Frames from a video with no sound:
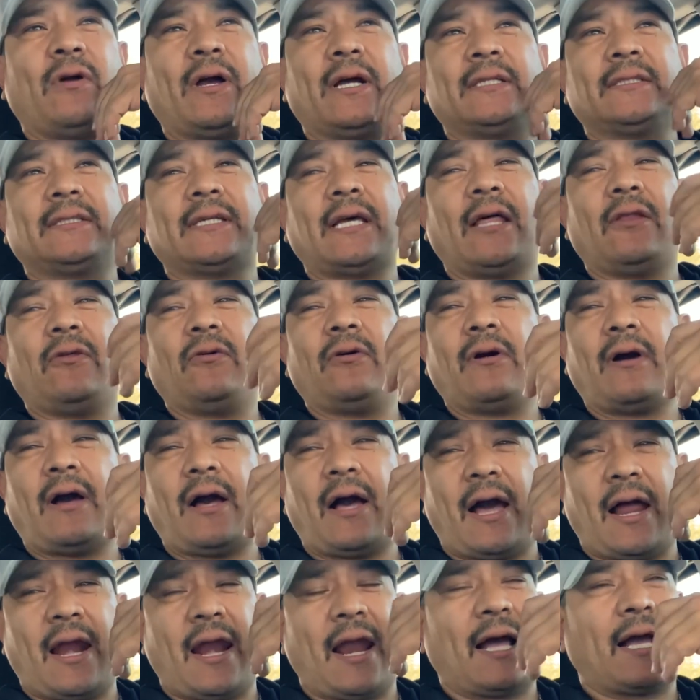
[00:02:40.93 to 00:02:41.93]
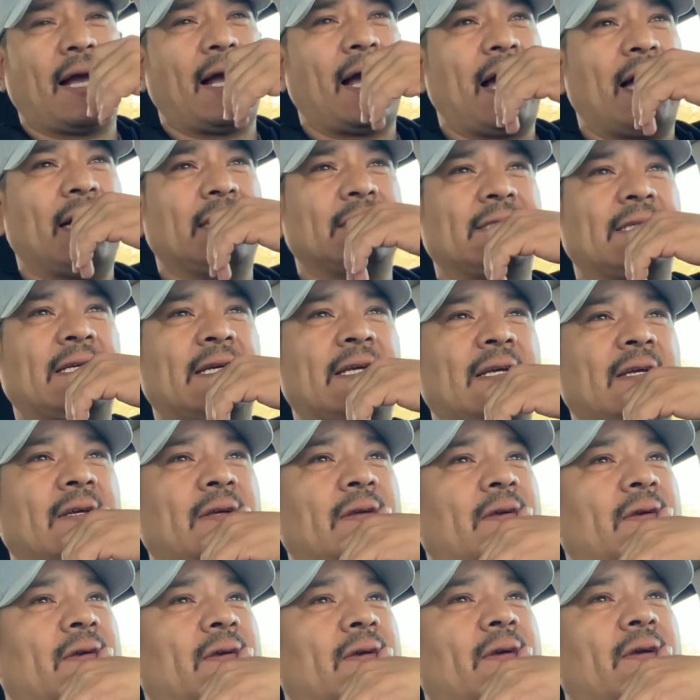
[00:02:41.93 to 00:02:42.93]
cansado a la casa
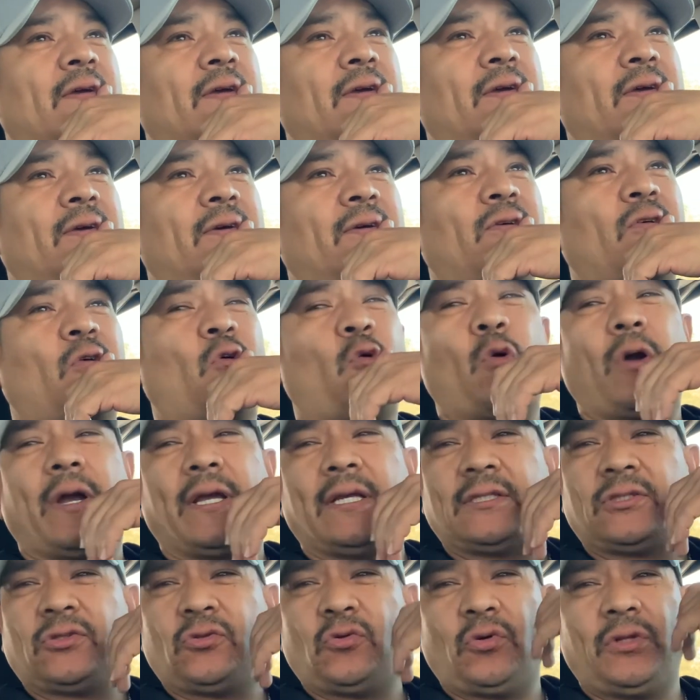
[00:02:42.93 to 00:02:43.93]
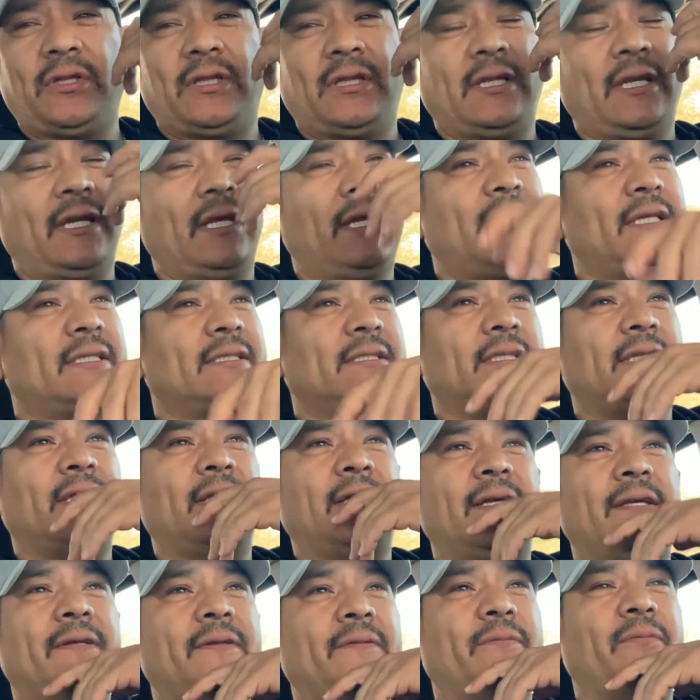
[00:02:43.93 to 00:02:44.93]
o que estoy
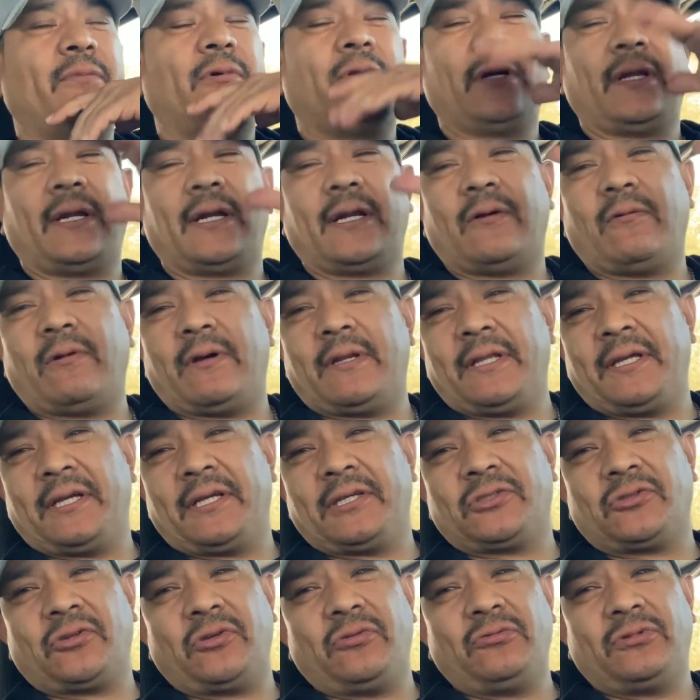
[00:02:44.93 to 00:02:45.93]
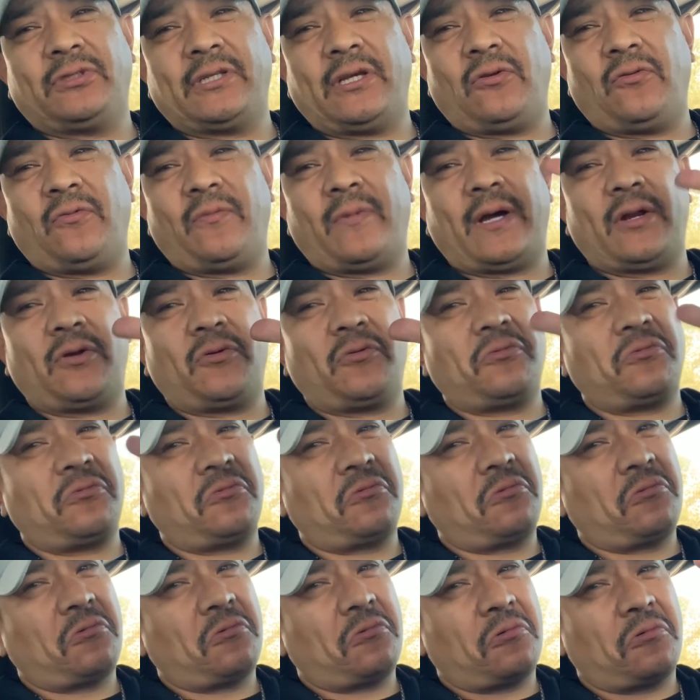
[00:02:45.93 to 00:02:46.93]
triste, porque recuerden que soy un ser humano
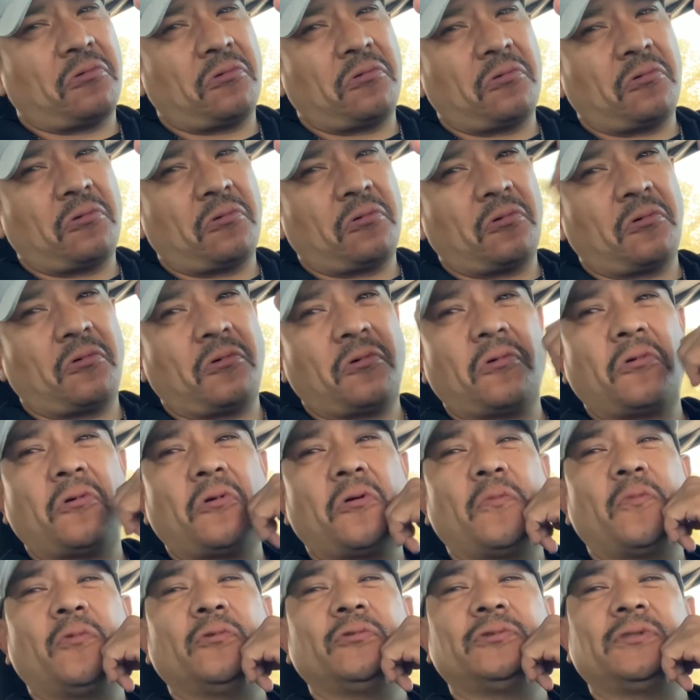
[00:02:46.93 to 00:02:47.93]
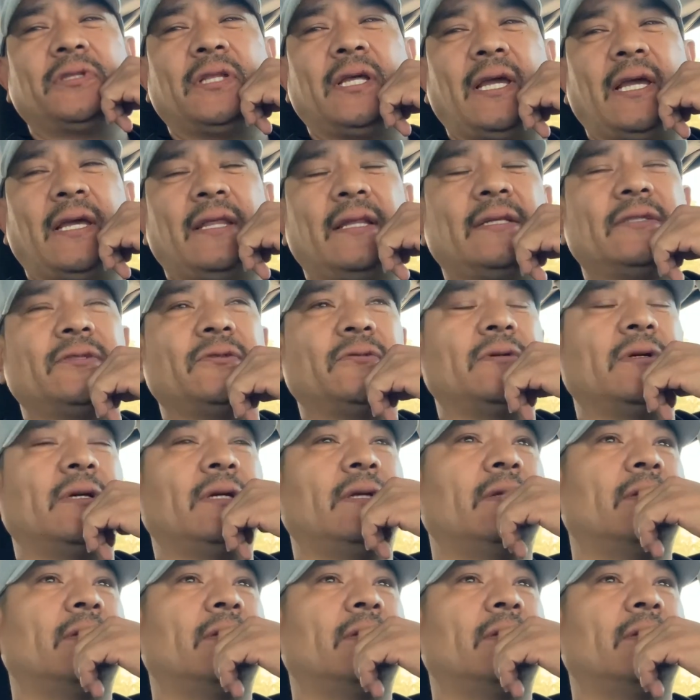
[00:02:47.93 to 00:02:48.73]
como ustedes, ¿ok?